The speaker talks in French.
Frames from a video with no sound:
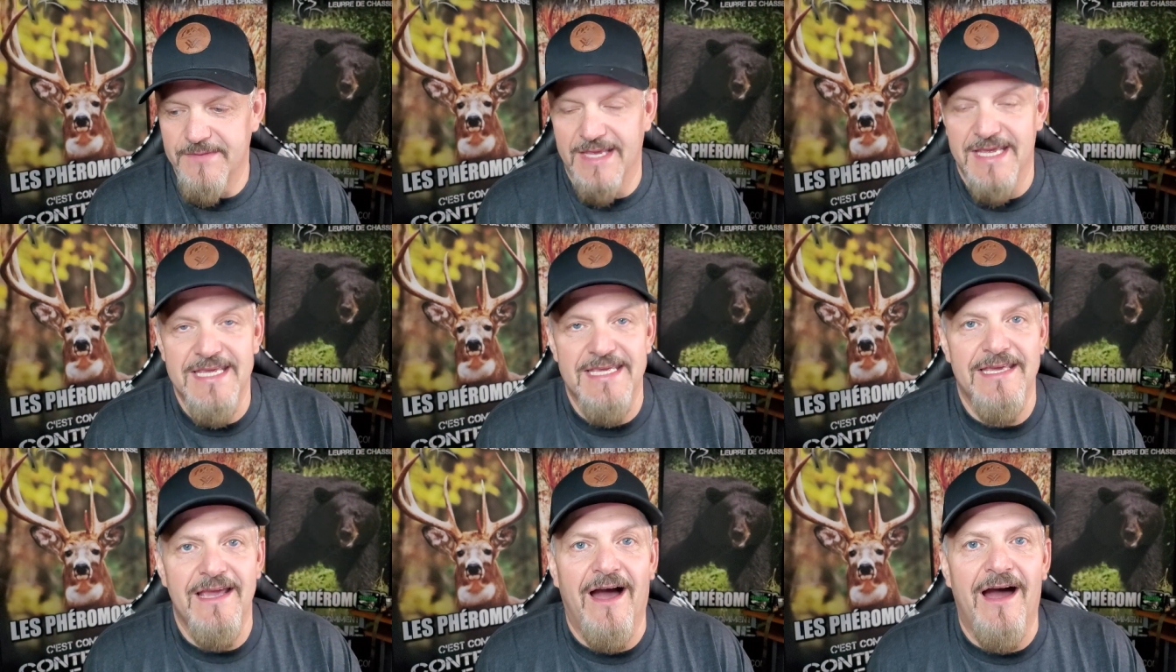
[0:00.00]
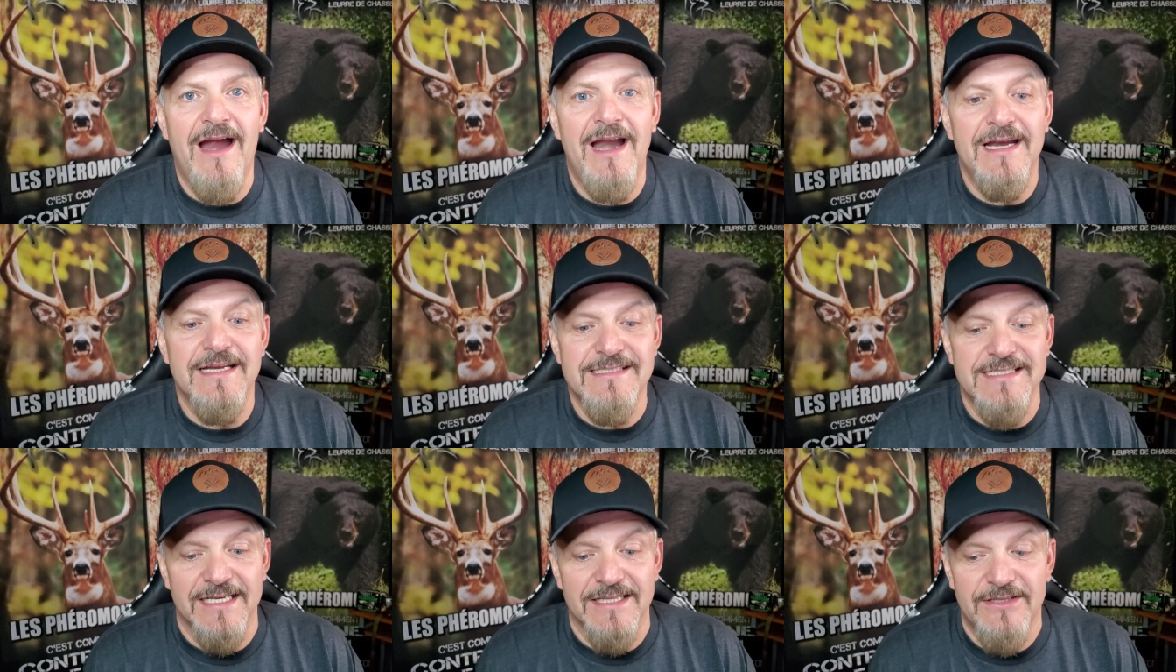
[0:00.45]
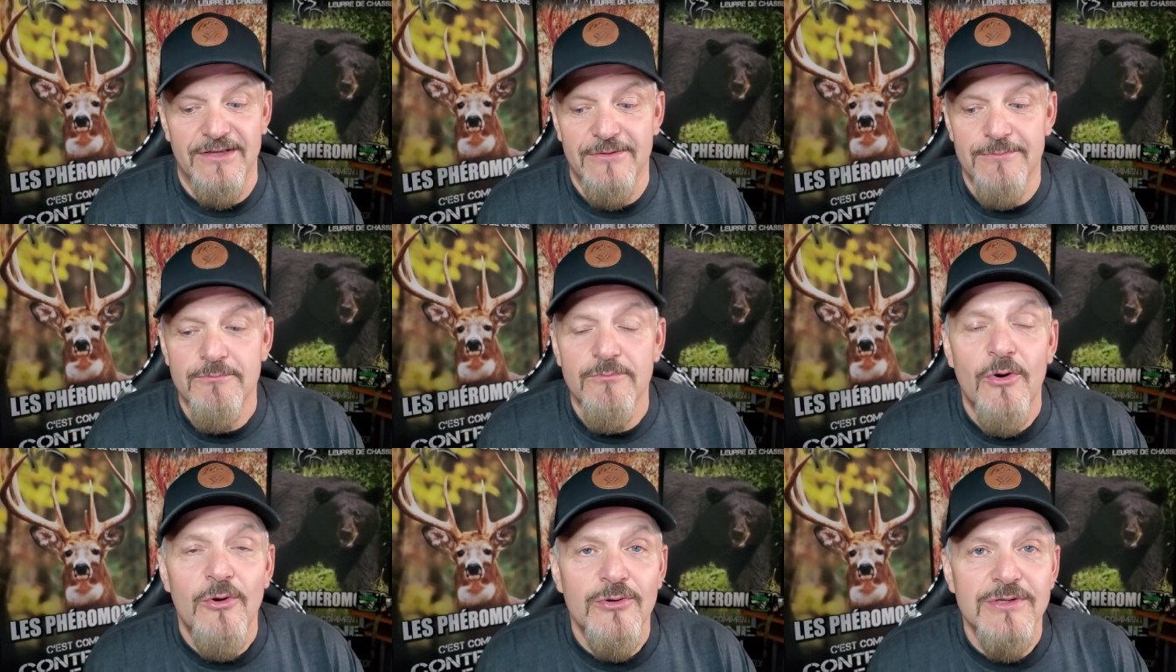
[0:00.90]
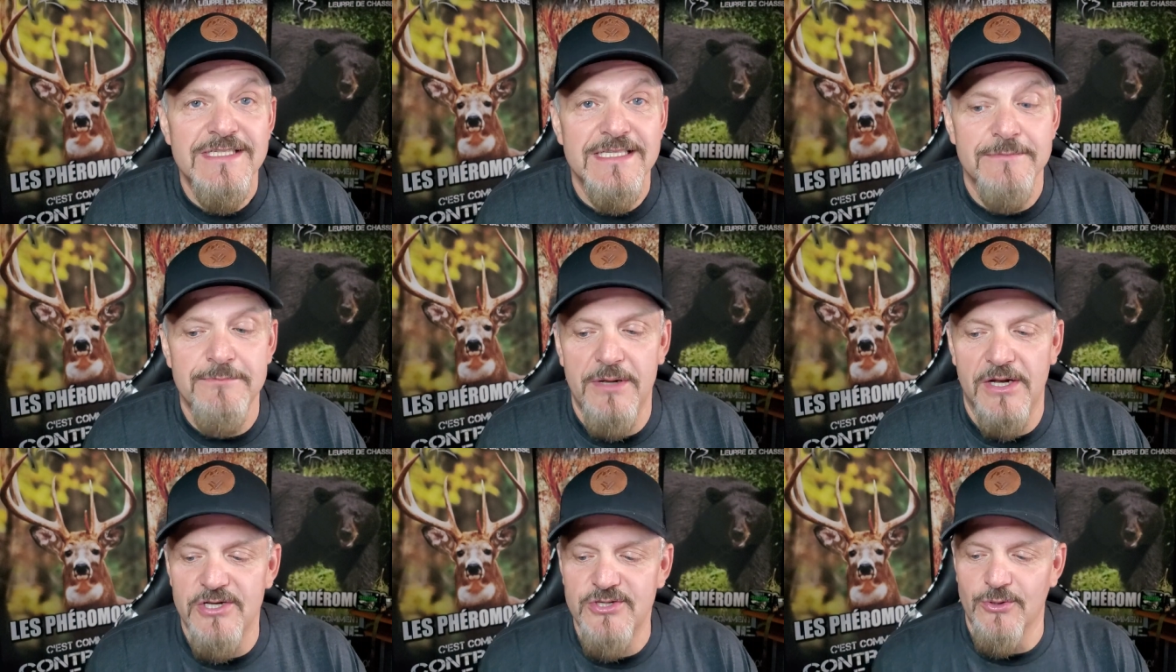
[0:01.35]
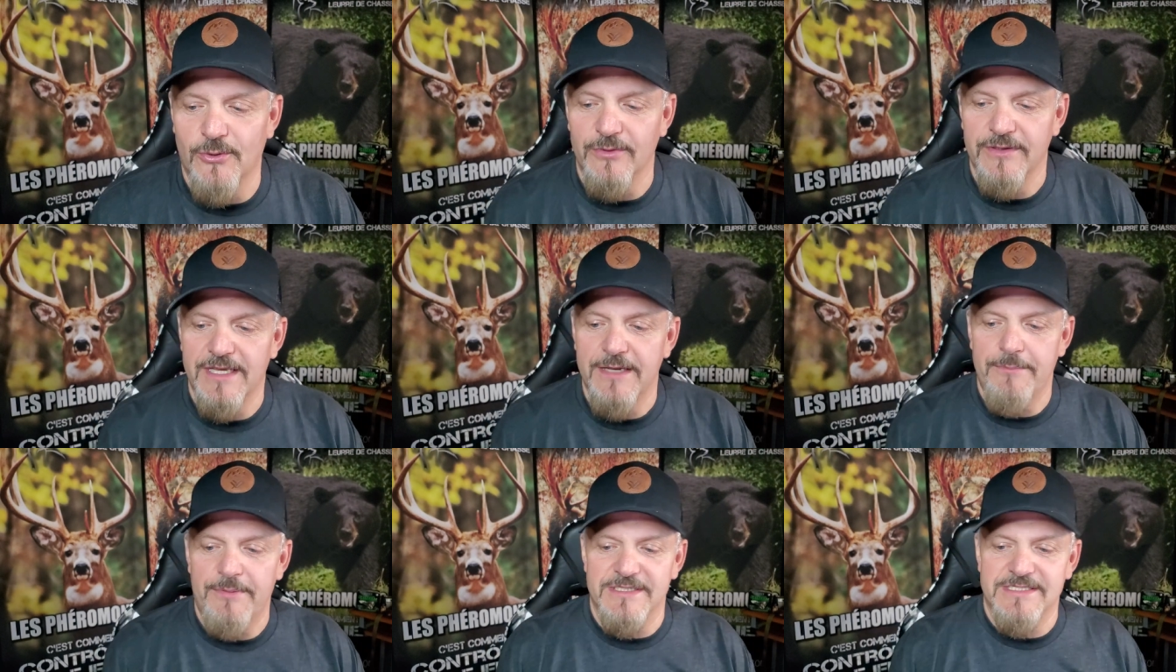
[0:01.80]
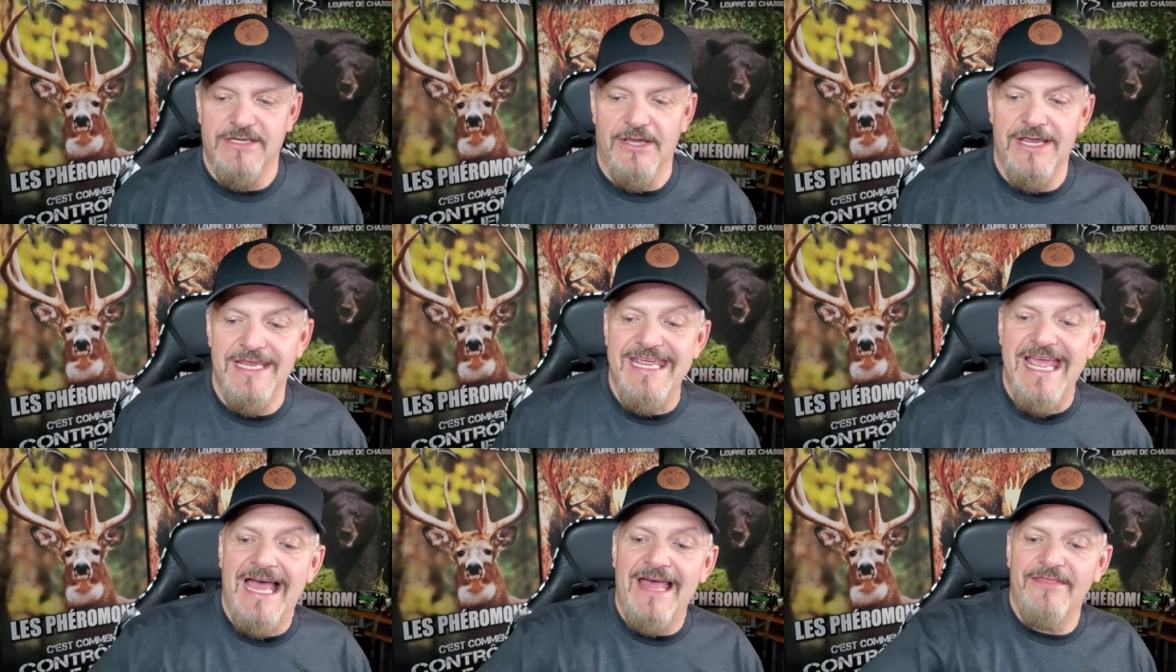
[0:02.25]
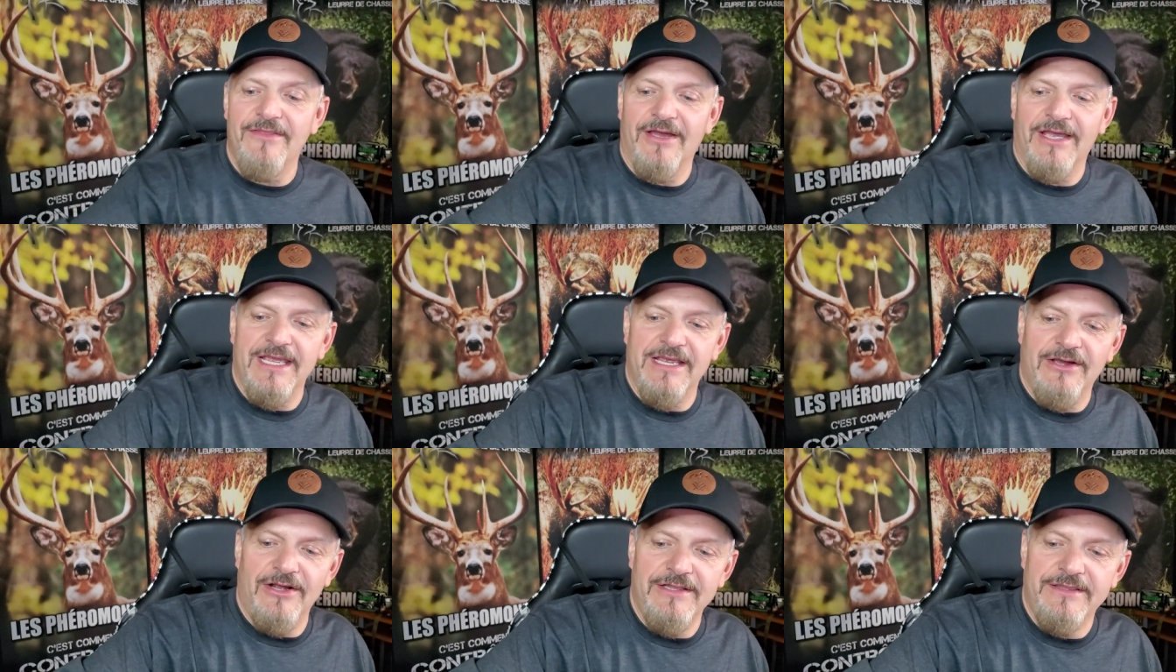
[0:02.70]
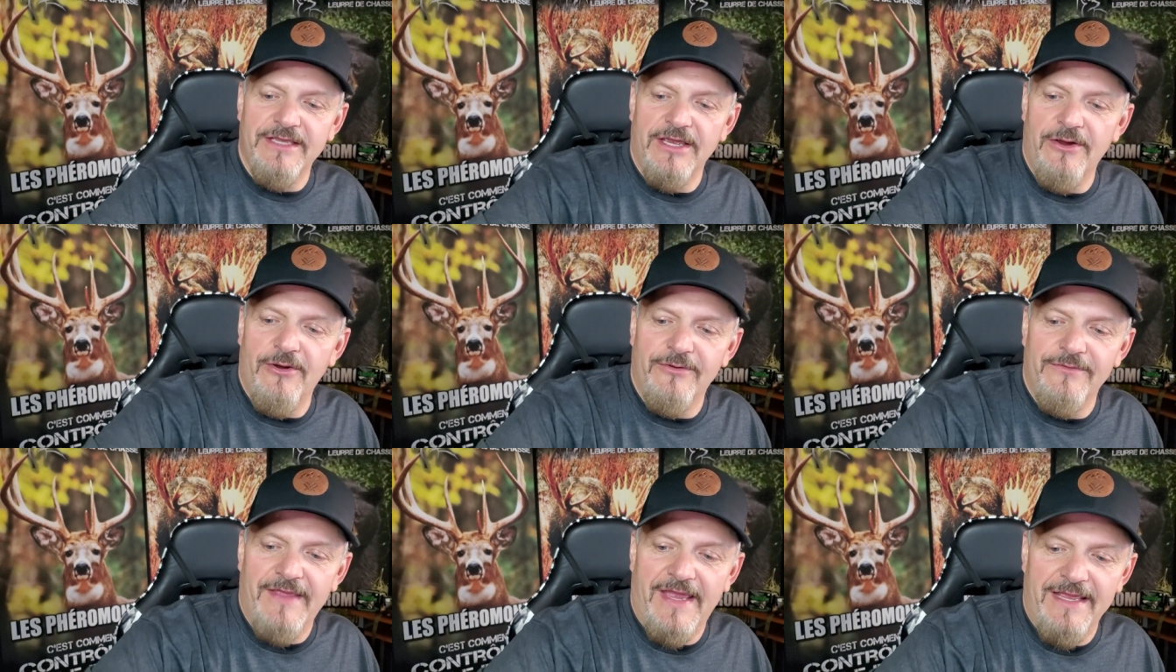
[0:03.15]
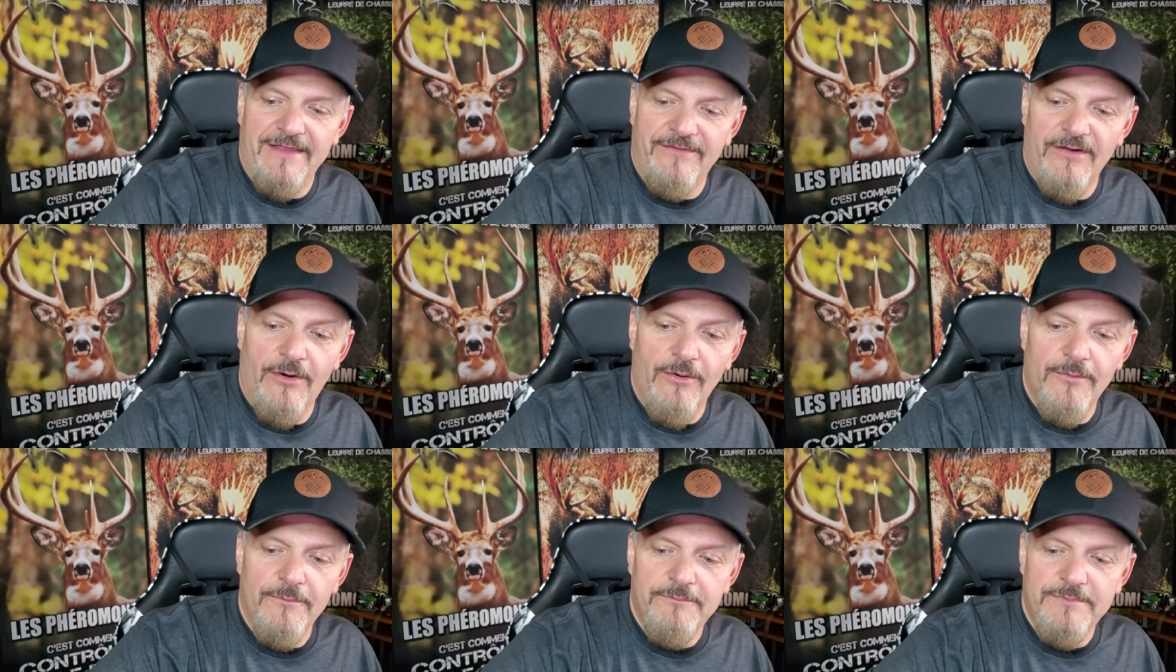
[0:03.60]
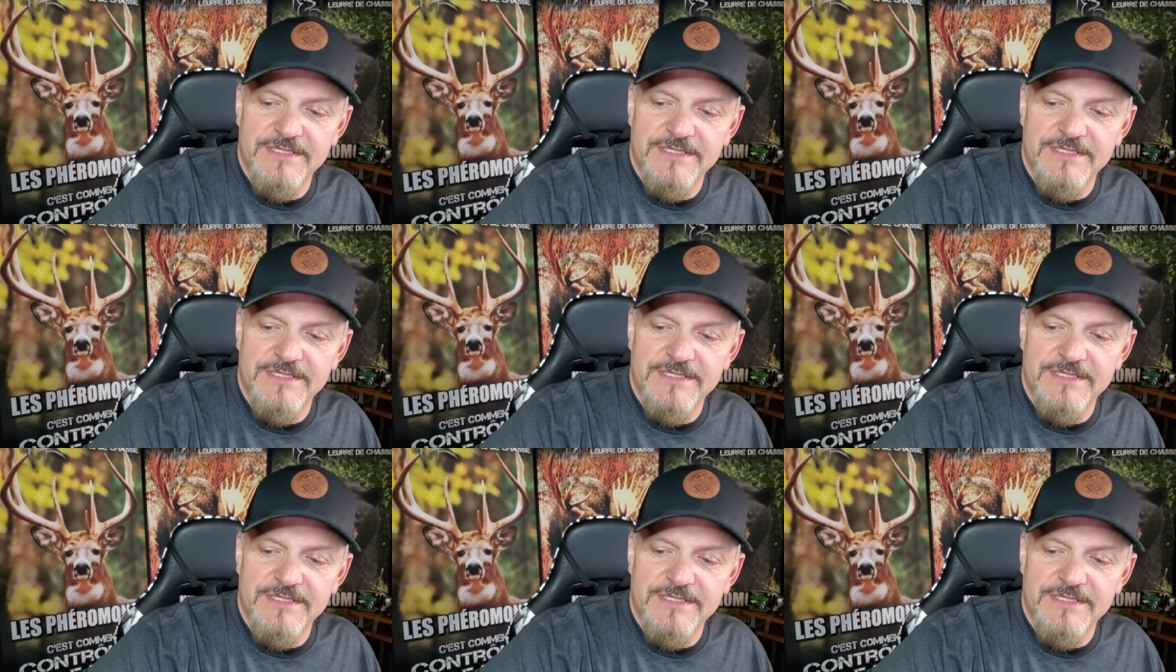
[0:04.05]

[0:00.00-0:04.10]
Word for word: Hier, ça a été une maudite belle journée parce que Yann a récolté un dindon.